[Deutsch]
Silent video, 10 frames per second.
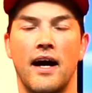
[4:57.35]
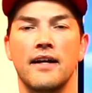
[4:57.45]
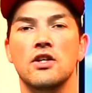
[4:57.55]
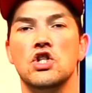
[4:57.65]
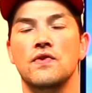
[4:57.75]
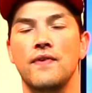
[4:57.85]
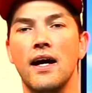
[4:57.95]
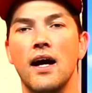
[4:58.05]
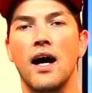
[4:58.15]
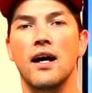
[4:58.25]
eine
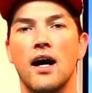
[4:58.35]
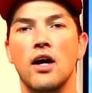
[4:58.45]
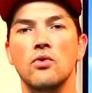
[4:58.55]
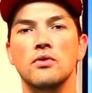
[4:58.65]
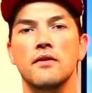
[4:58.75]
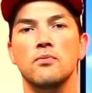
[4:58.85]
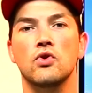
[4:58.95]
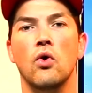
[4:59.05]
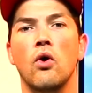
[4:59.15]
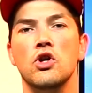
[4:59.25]
schwere Erkrankung des
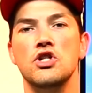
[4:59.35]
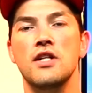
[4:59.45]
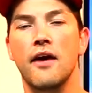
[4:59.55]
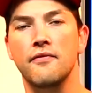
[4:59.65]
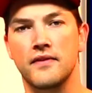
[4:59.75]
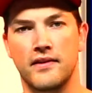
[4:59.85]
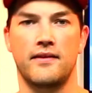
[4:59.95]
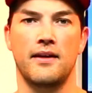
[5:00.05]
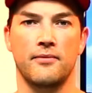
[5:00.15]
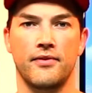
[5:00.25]
motorischen
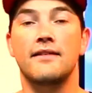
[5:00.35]
Nervensystems.